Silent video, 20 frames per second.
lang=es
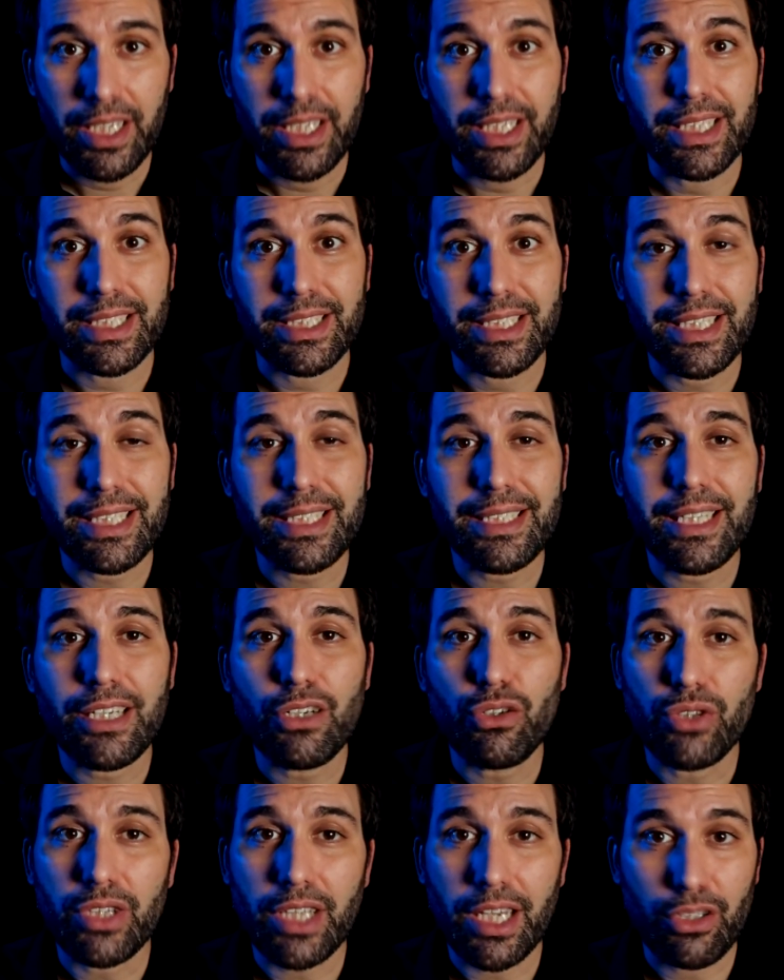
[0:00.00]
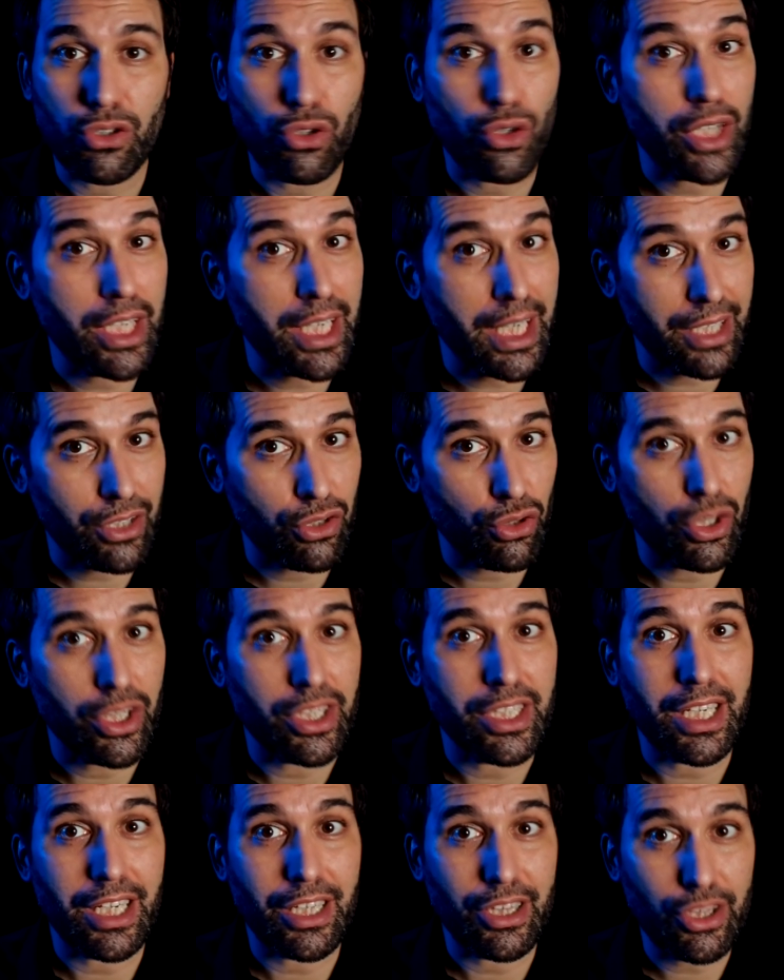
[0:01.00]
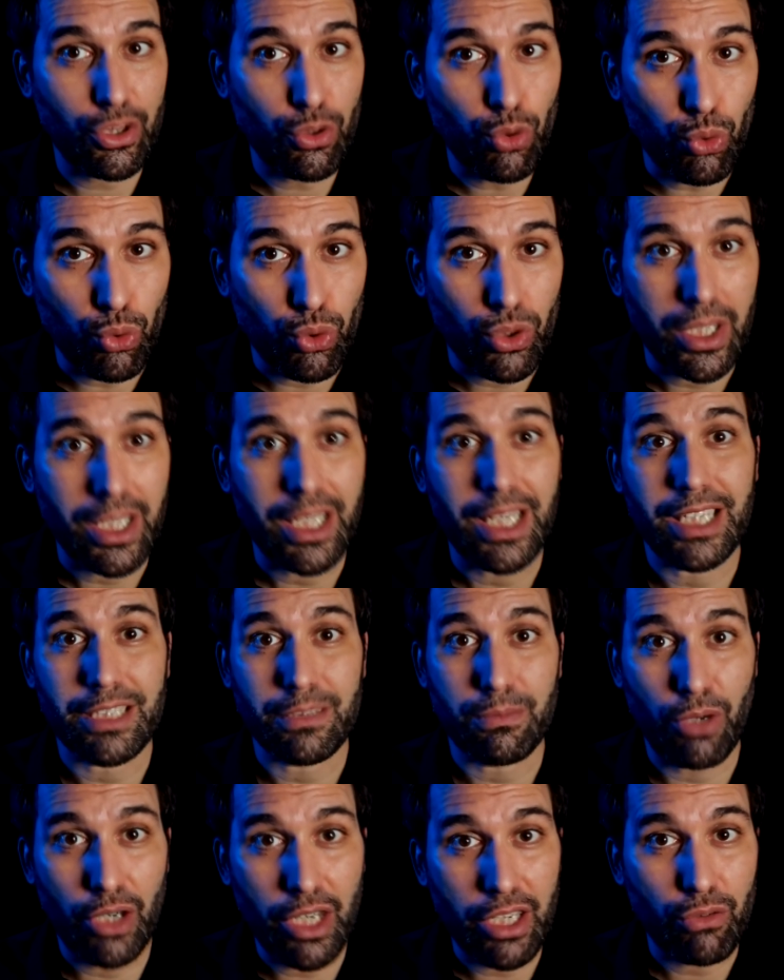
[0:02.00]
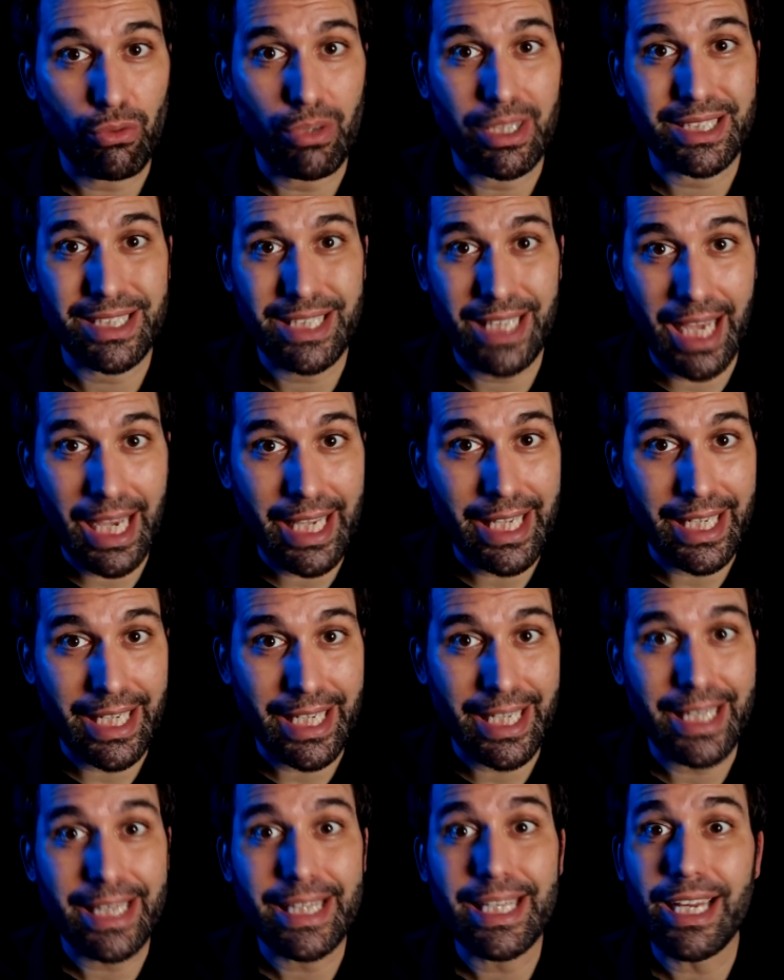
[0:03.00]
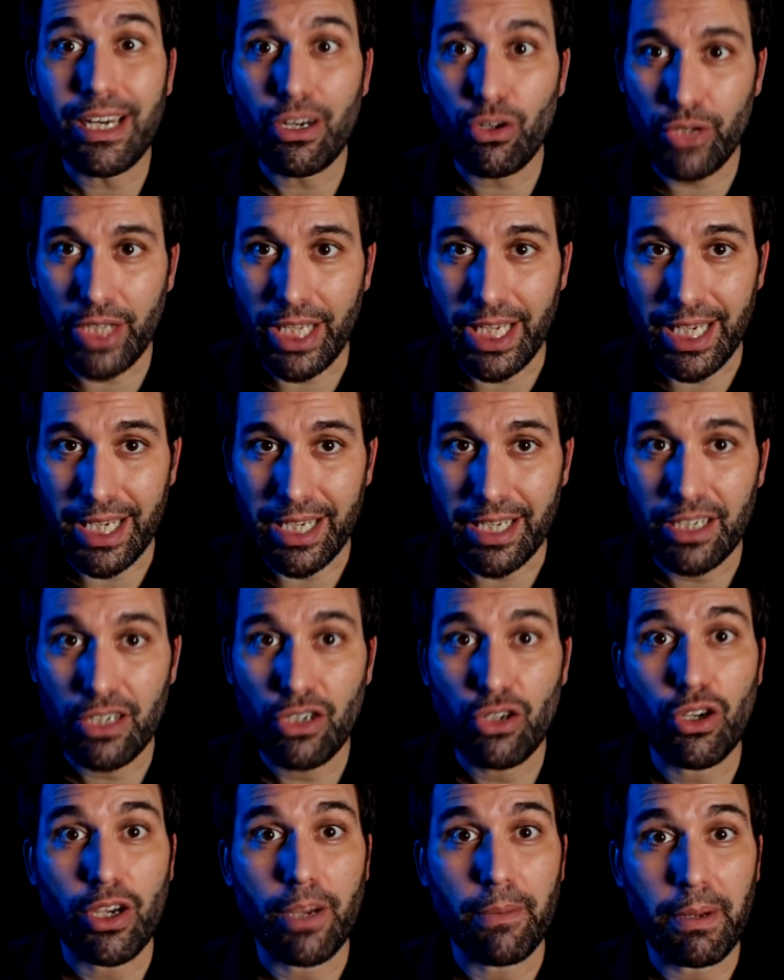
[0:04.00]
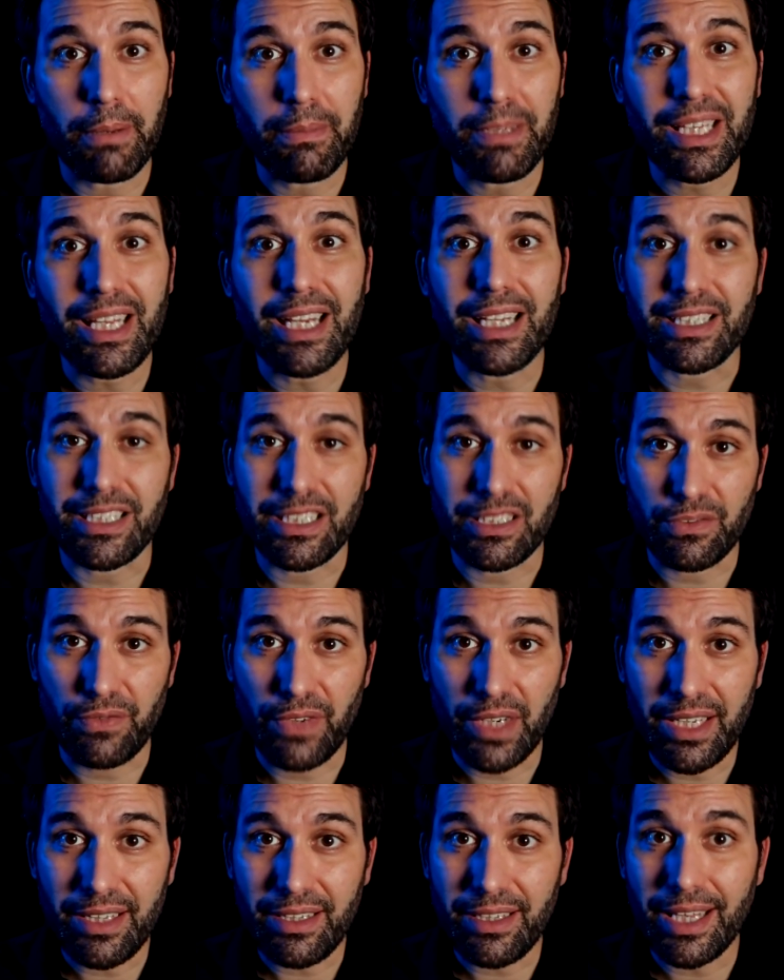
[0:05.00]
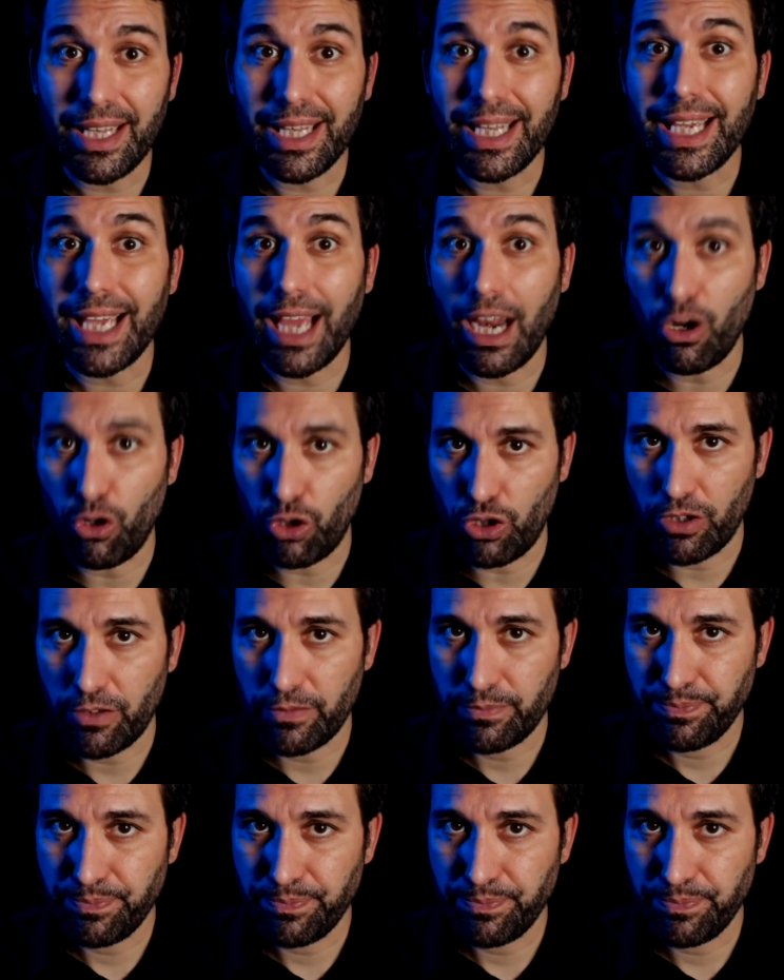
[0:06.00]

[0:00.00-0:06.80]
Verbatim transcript: y es este contacto directo entre tú y las moléculas de aire que te rodean lo que permite la transferencia de calor.